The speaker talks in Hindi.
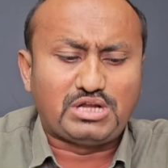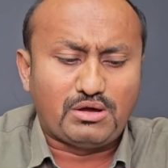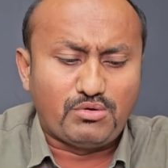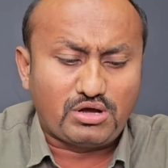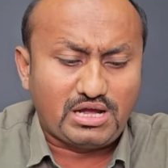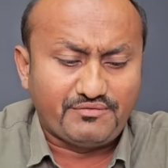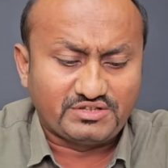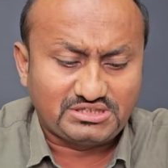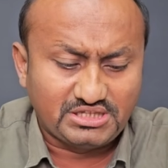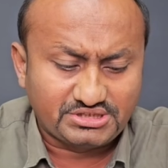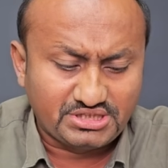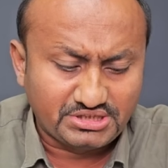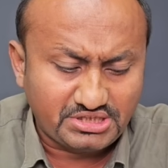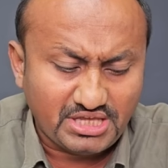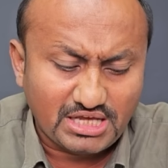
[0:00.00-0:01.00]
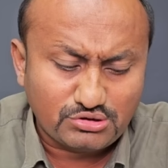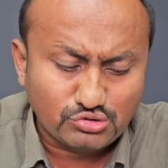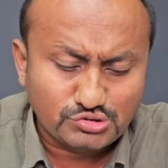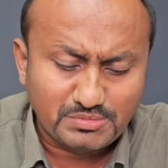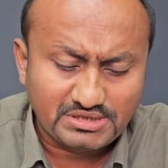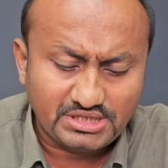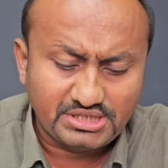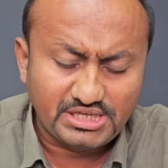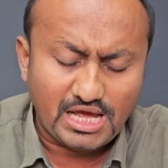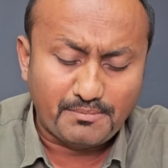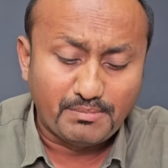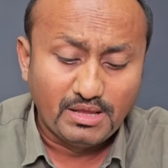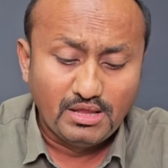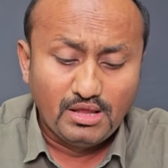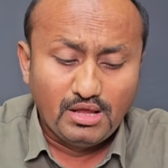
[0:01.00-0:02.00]
चुनावों का विश्लेषण किया तो उसमें देखिए
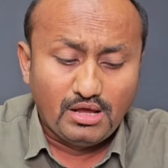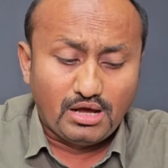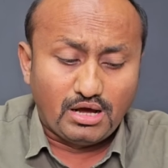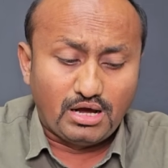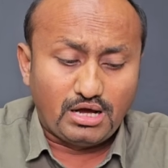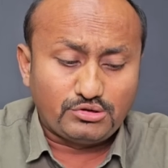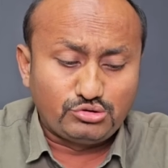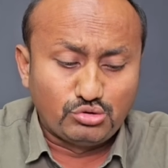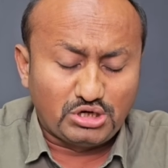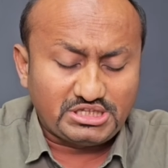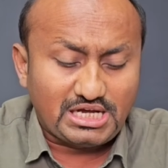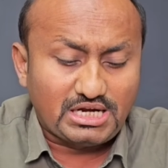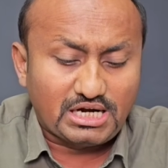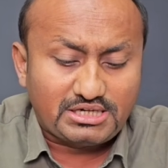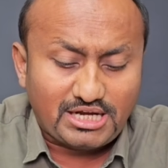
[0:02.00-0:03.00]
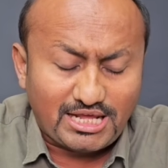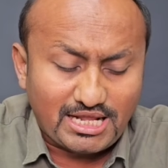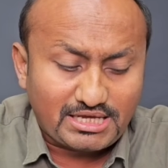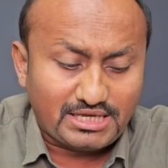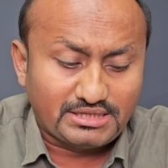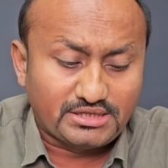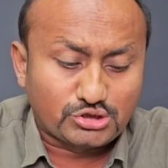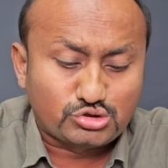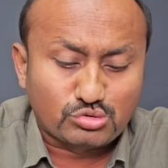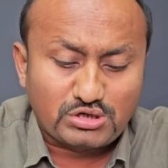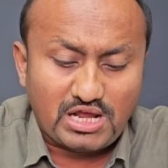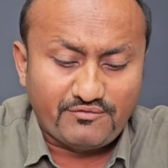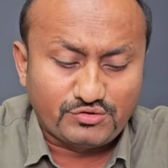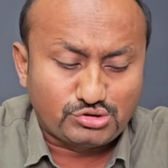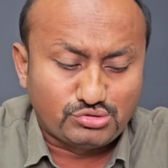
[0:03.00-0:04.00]
आप दो हजार अठारह के अंदर सुखराम